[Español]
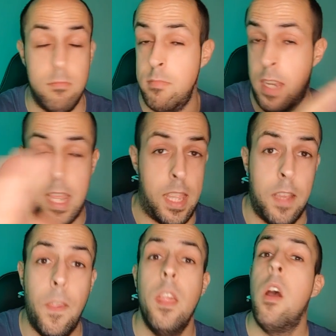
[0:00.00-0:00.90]

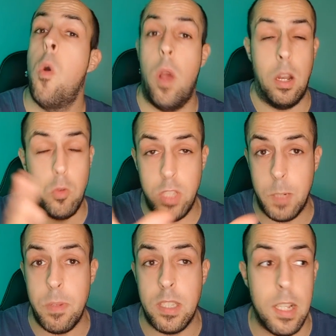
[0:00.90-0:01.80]
nada o algún
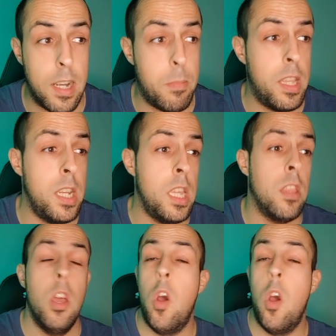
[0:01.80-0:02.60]
despiste del Real Madrid,